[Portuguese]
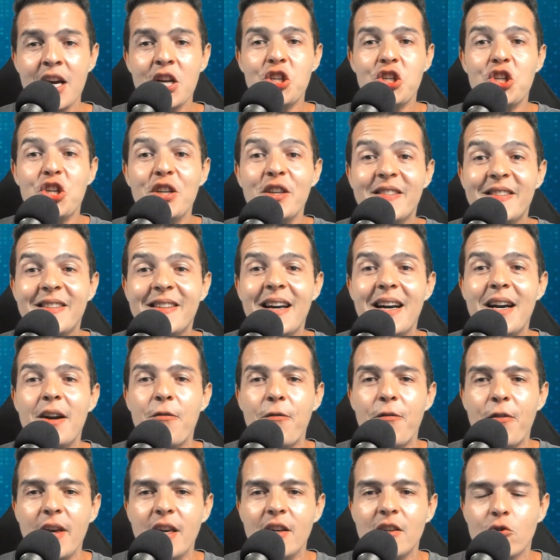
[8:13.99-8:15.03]
te
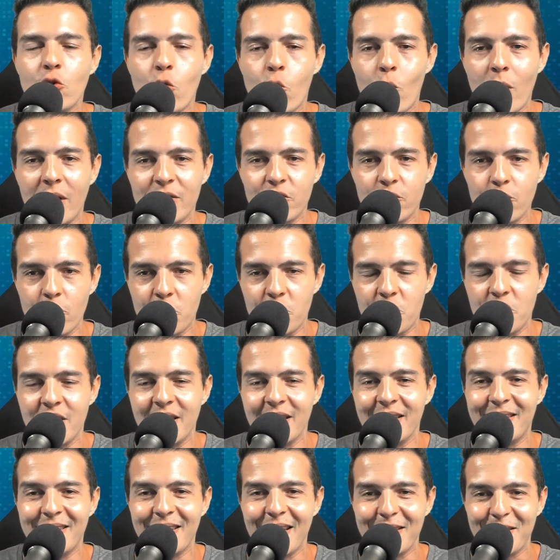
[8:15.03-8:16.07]
servindo com as
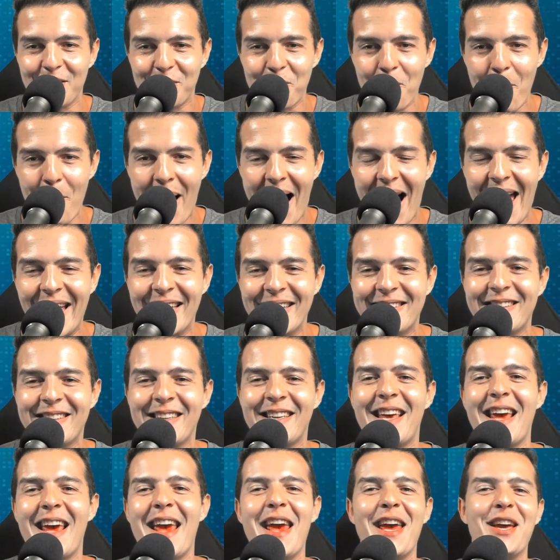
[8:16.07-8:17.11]
notícias mais
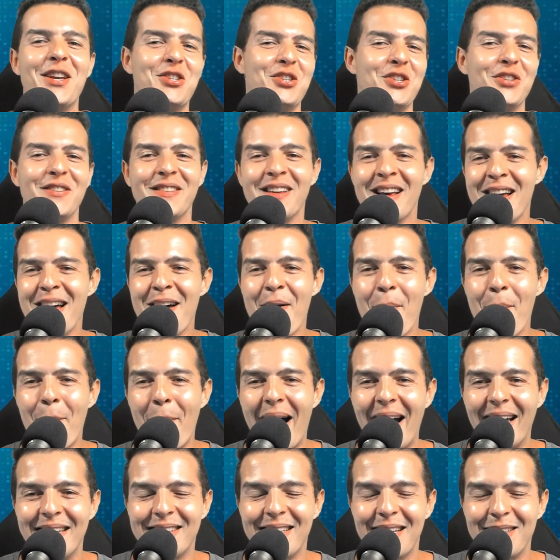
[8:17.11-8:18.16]
quentes,
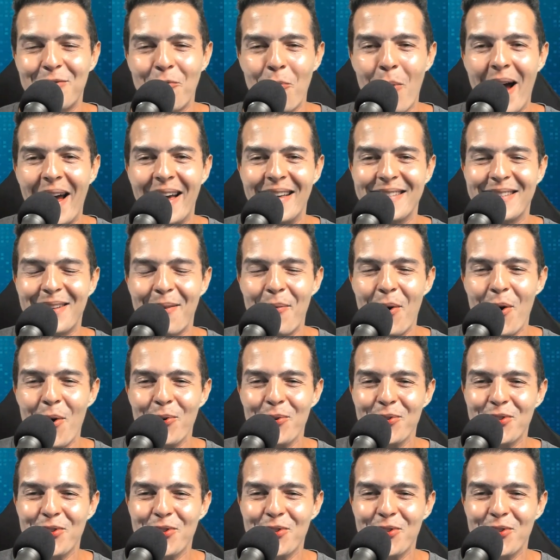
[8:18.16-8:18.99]
mais atuais, tá bom?